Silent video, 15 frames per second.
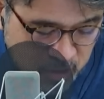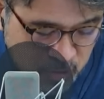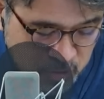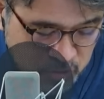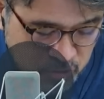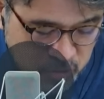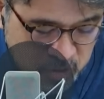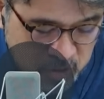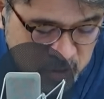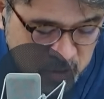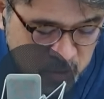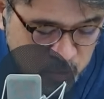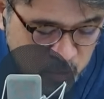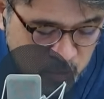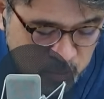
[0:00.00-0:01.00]
나눠줄
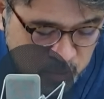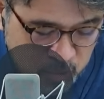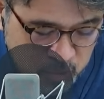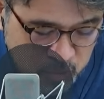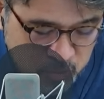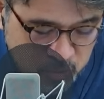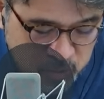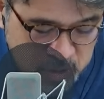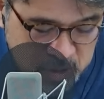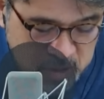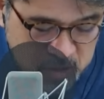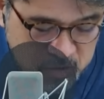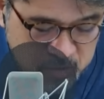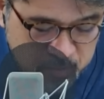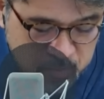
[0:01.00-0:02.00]
돈봉투
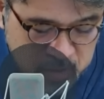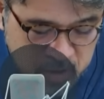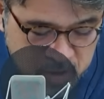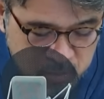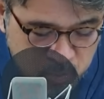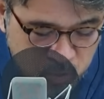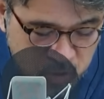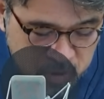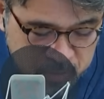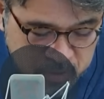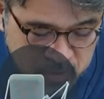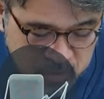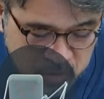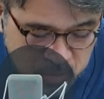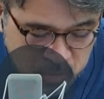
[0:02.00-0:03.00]
20개를
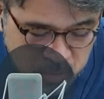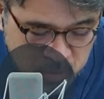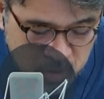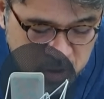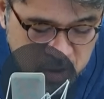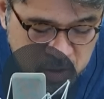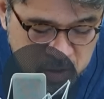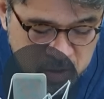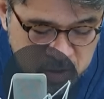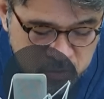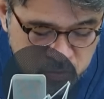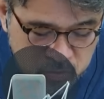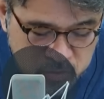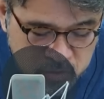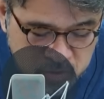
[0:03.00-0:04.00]
포함해서
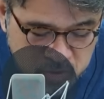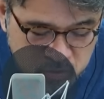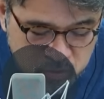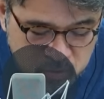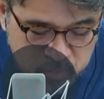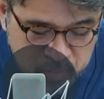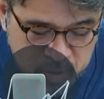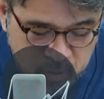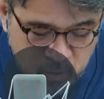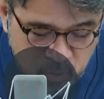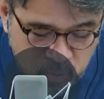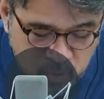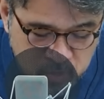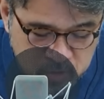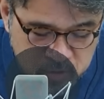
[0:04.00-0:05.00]

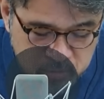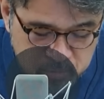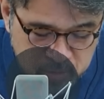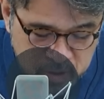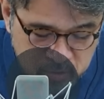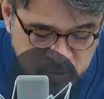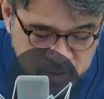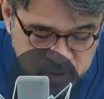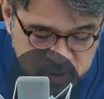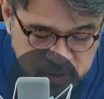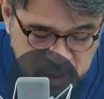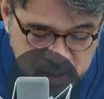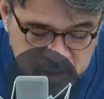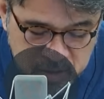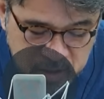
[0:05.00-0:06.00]
6,650만 원을
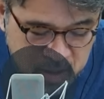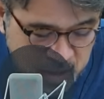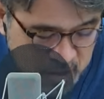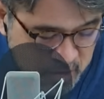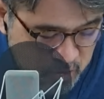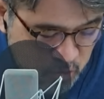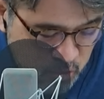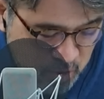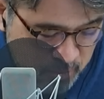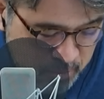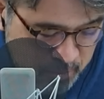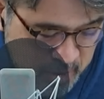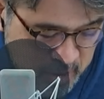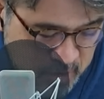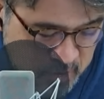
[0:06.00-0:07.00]
당내
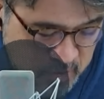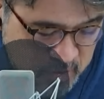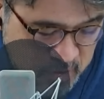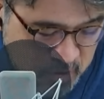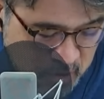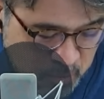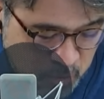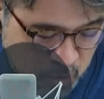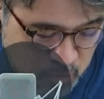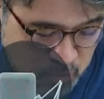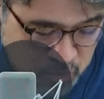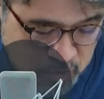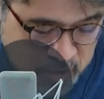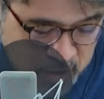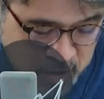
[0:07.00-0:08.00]
의원 및 지역
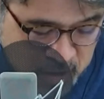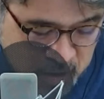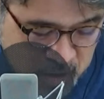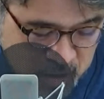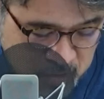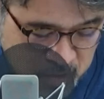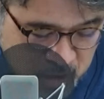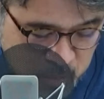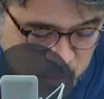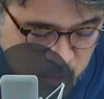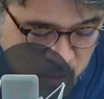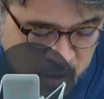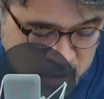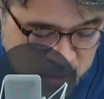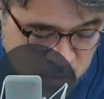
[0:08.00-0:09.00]
본부장들에게
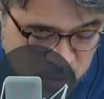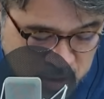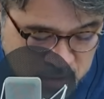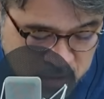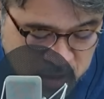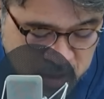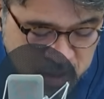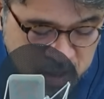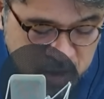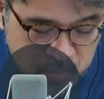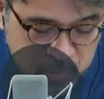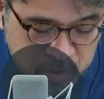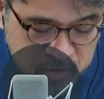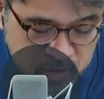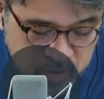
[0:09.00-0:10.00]
살포하는 과정에
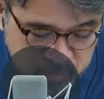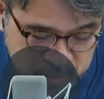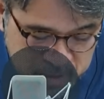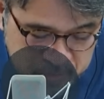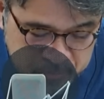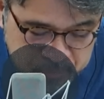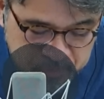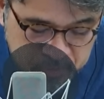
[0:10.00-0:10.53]
개입한 혐의.